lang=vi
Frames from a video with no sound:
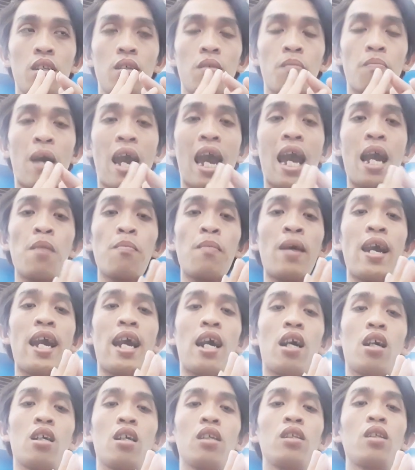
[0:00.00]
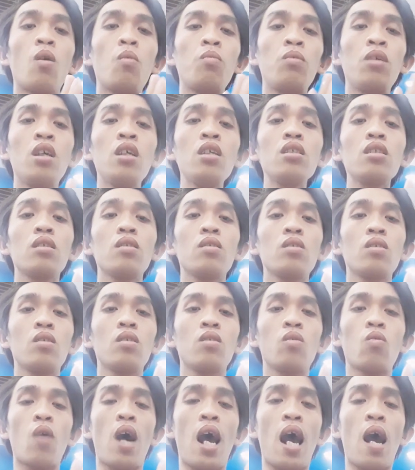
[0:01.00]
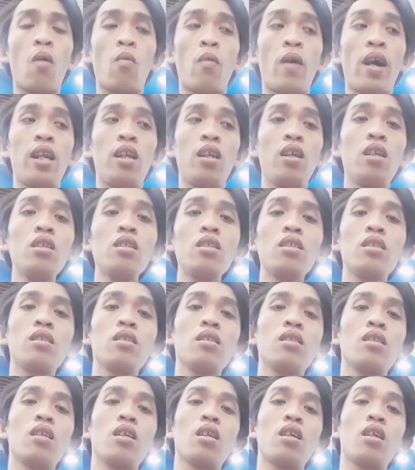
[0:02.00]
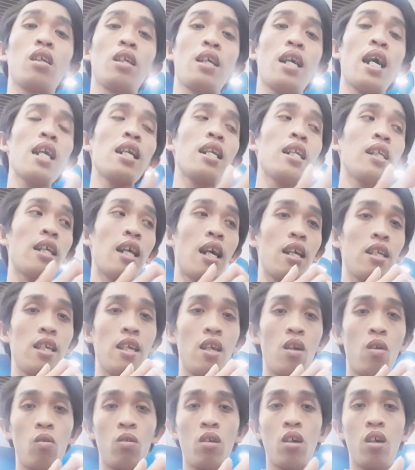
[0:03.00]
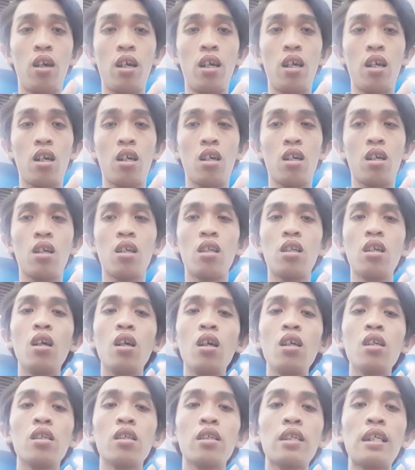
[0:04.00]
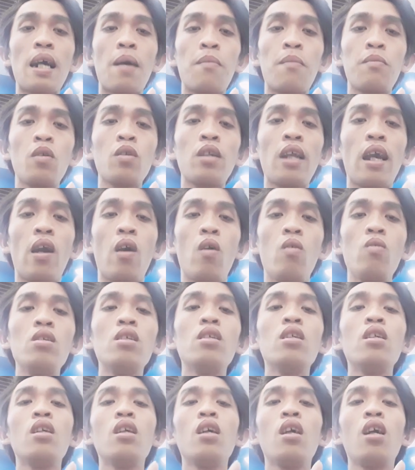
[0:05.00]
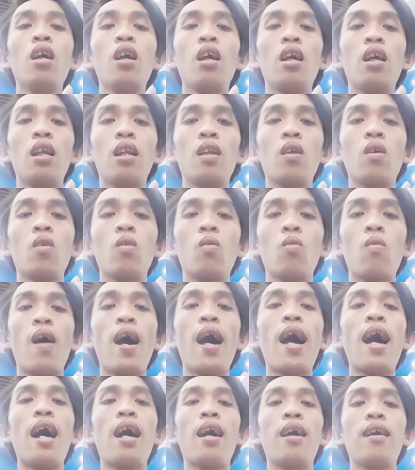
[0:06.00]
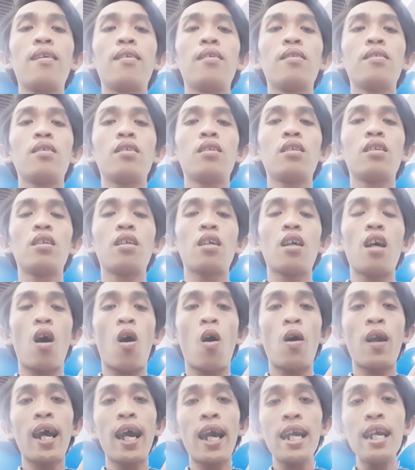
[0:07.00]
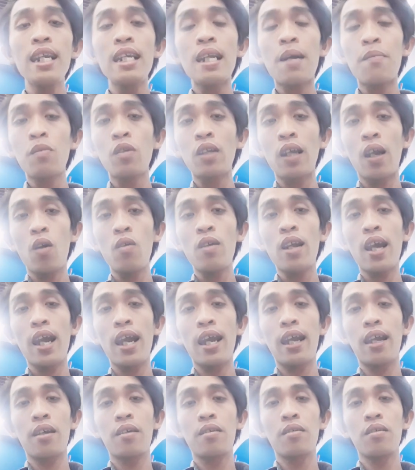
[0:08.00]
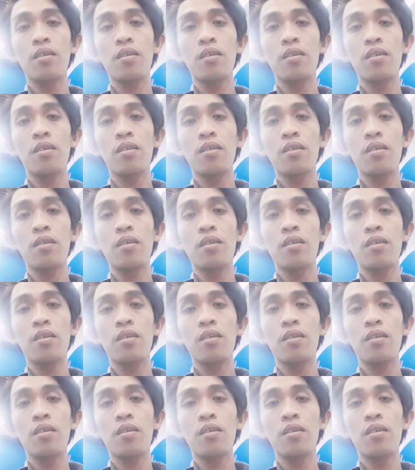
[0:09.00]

bạn bè trong nước và ngoài nước rất là nhiều người thương 50 Tiểu và họ thấy 50 Tiểu này